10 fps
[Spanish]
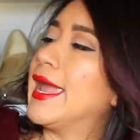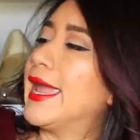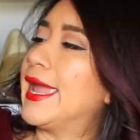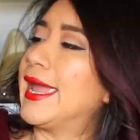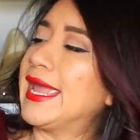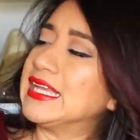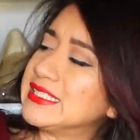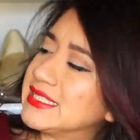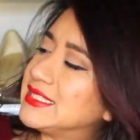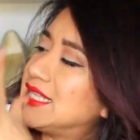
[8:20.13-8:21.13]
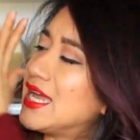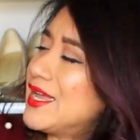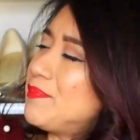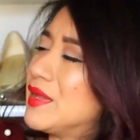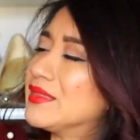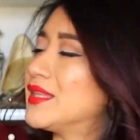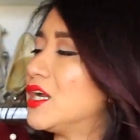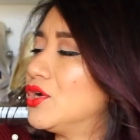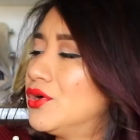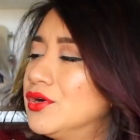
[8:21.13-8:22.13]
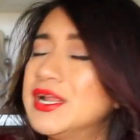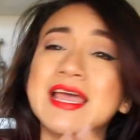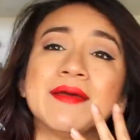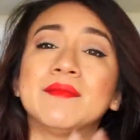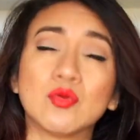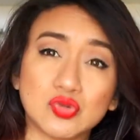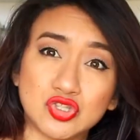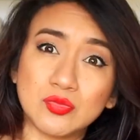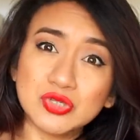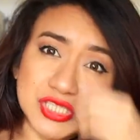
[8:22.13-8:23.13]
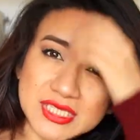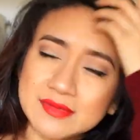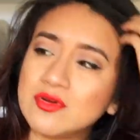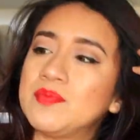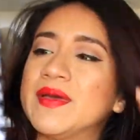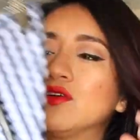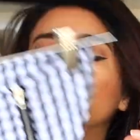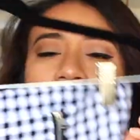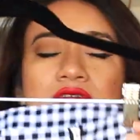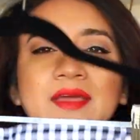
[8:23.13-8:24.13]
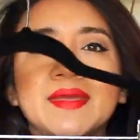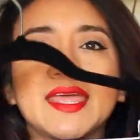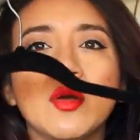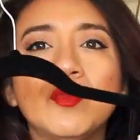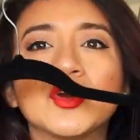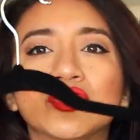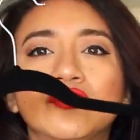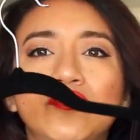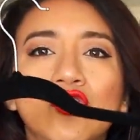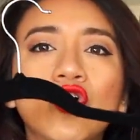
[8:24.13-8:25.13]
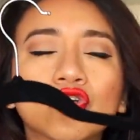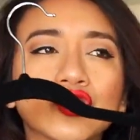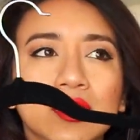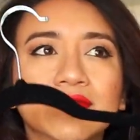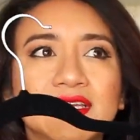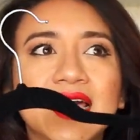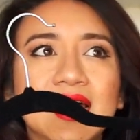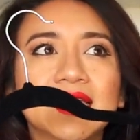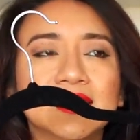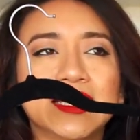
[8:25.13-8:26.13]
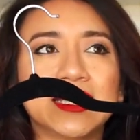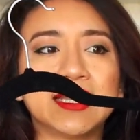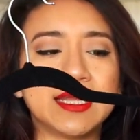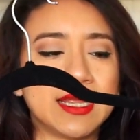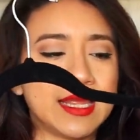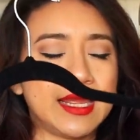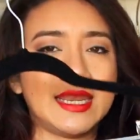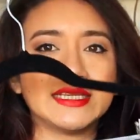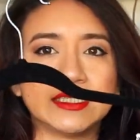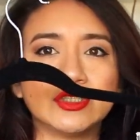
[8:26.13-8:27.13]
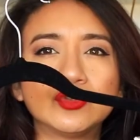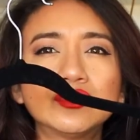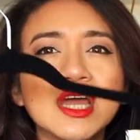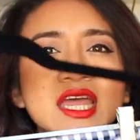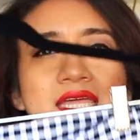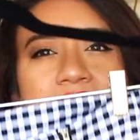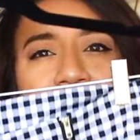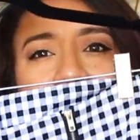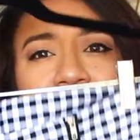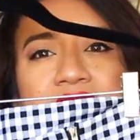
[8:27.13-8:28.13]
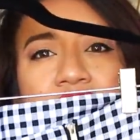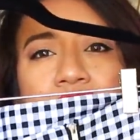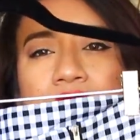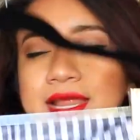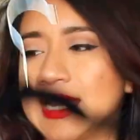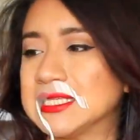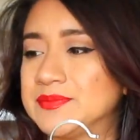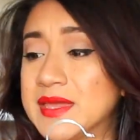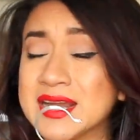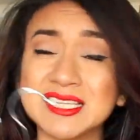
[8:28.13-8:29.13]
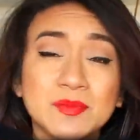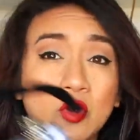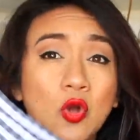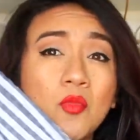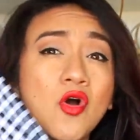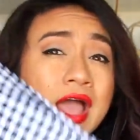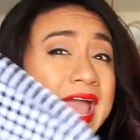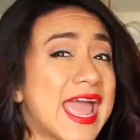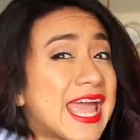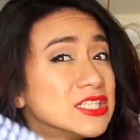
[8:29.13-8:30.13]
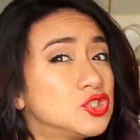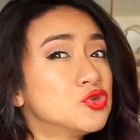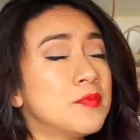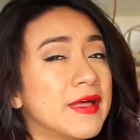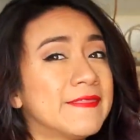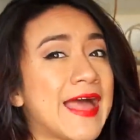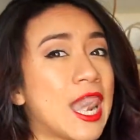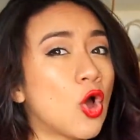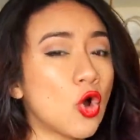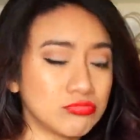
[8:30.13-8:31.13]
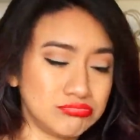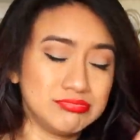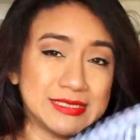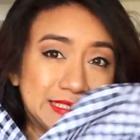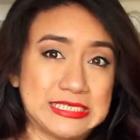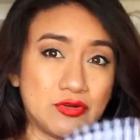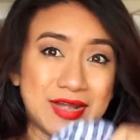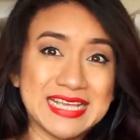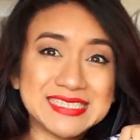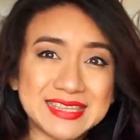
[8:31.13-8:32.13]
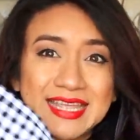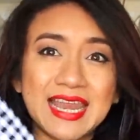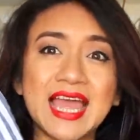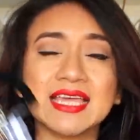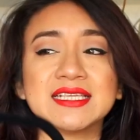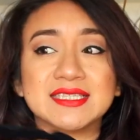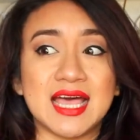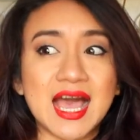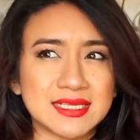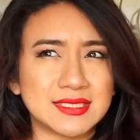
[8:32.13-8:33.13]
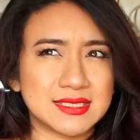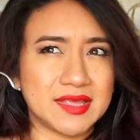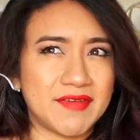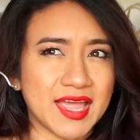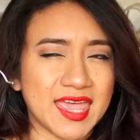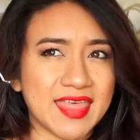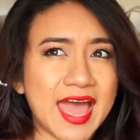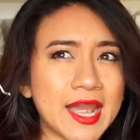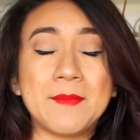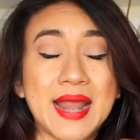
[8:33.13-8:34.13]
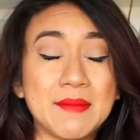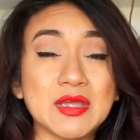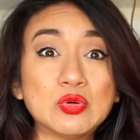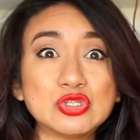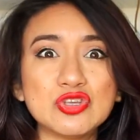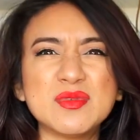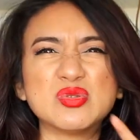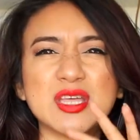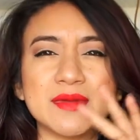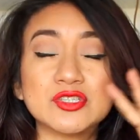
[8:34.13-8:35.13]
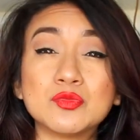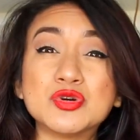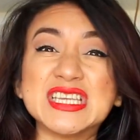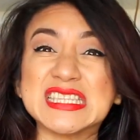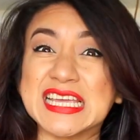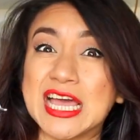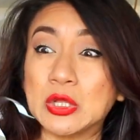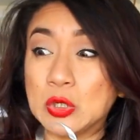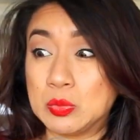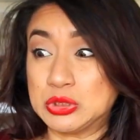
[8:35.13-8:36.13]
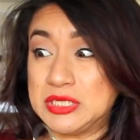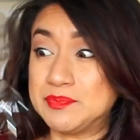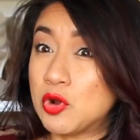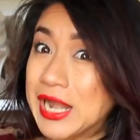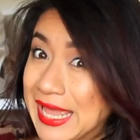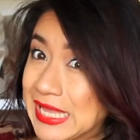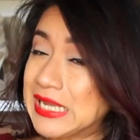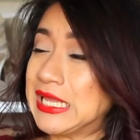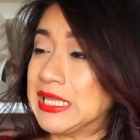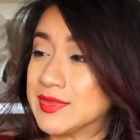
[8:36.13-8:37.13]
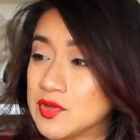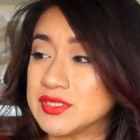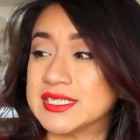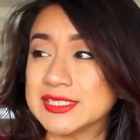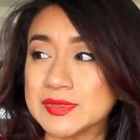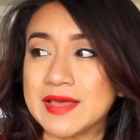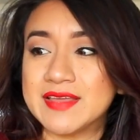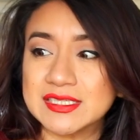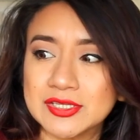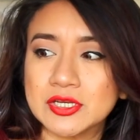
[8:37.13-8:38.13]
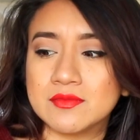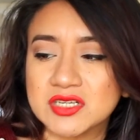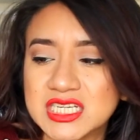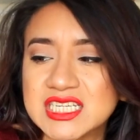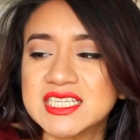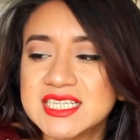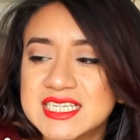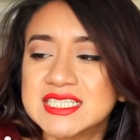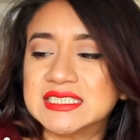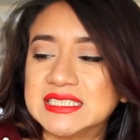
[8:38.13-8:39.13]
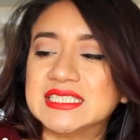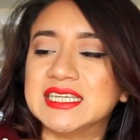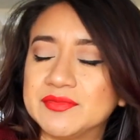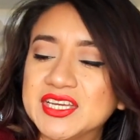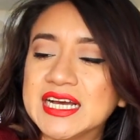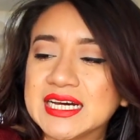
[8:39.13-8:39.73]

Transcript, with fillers: este este pantalón me gustó muchísimo, pero siento que me queda un poquito flojo todavía de la cintura y tantito en las piernas. Pero como es un pantalón y con esta tela quizá así deba quedar. Para mi gusto me gusta más como un entallado como tipo legging, entonces todavía soy como que ah, le voy a